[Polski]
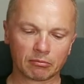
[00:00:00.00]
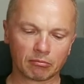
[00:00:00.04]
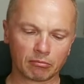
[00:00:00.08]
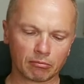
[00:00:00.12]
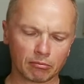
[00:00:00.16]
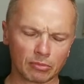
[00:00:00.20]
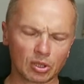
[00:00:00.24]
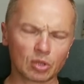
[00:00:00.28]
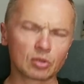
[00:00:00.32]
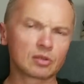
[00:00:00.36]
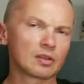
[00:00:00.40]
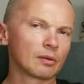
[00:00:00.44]

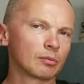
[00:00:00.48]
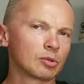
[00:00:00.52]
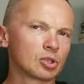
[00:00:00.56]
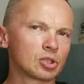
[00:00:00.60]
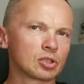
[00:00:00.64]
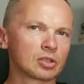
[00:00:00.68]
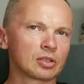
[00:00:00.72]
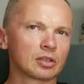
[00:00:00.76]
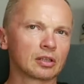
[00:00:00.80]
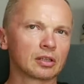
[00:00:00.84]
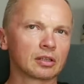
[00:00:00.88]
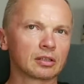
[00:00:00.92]
Mi
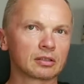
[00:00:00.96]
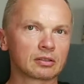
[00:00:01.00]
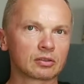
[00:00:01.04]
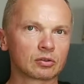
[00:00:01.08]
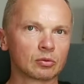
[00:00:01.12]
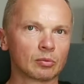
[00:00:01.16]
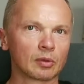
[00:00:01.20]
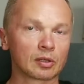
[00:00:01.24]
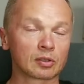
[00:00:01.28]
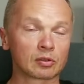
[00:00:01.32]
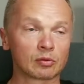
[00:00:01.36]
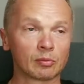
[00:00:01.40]
osobiście
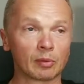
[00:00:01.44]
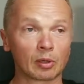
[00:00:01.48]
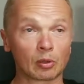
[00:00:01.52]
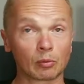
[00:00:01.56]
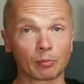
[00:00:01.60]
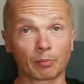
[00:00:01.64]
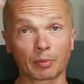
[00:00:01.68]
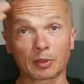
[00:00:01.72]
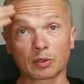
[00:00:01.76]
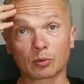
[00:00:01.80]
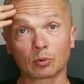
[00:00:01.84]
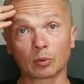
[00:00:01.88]
suma
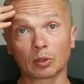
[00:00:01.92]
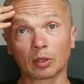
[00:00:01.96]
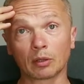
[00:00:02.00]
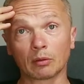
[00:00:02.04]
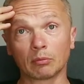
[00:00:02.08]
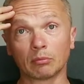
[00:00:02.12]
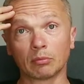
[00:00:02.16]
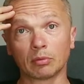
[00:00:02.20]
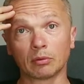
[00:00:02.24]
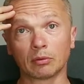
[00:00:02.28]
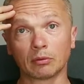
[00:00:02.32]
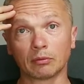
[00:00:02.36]
summarum
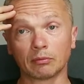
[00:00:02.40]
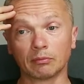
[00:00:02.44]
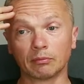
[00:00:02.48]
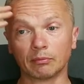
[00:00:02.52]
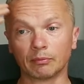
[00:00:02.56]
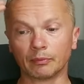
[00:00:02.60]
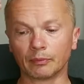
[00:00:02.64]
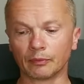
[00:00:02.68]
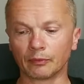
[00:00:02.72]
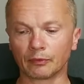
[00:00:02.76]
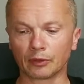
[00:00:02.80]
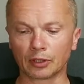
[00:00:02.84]
pasuje, bo
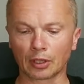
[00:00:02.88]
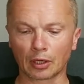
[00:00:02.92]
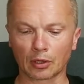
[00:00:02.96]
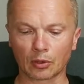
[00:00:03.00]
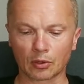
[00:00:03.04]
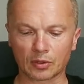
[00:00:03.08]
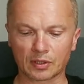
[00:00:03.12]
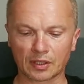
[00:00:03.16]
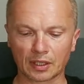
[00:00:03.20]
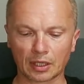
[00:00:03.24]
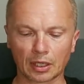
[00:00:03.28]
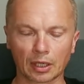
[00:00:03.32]
mm,
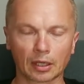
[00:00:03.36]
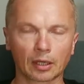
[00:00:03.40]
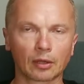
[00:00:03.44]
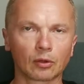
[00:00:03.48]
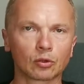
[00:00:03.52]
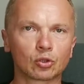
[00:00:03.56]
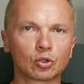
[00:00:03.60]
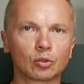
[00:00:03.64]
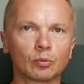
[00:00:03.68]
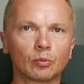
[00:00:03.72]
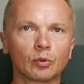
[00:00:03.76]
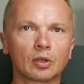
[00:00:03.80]
wynagrodzenie, jakie
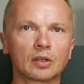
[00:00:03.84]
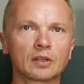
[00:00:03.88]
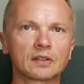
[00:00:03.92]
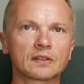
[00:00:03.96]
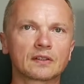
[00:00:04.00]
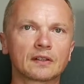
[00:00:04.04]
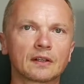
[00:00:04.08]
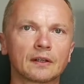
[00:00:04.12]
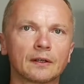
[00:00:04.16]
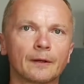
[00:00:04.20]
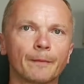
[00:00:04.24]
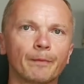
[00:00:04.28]
otrzymuję
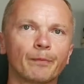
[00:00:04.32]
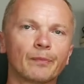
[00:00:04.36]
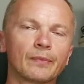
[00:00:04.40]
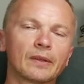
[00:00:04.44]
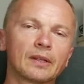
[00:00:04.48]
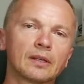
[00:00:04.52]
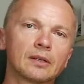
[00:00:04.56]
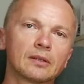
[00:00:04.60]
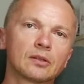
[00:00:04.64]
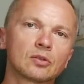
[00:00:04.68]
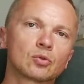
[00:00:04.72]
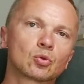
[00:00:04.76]
za
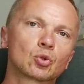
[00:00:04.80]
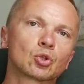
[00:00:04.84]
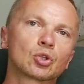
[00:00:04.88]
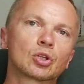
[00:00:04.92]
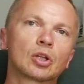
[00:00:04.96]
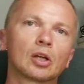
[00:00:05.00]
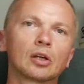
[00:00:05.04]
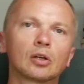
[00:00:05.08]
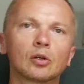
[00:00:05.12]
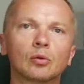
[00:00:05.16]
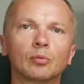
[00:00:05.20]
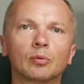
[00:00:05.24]

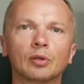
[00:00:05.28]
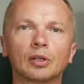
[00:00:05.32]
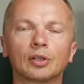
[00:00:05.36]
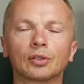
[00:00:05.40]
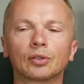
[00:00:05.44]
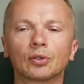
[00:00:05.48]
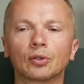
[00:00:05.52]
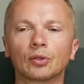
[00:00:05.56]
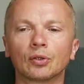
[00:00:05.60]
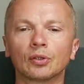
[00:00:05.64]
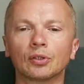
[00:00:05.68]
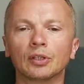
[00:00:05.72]
zużyte
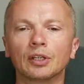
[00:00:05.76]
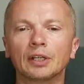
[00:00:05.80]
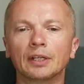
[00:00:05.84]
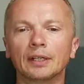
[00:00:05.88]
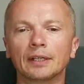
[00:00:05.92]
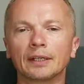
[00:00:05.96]
akumulatory,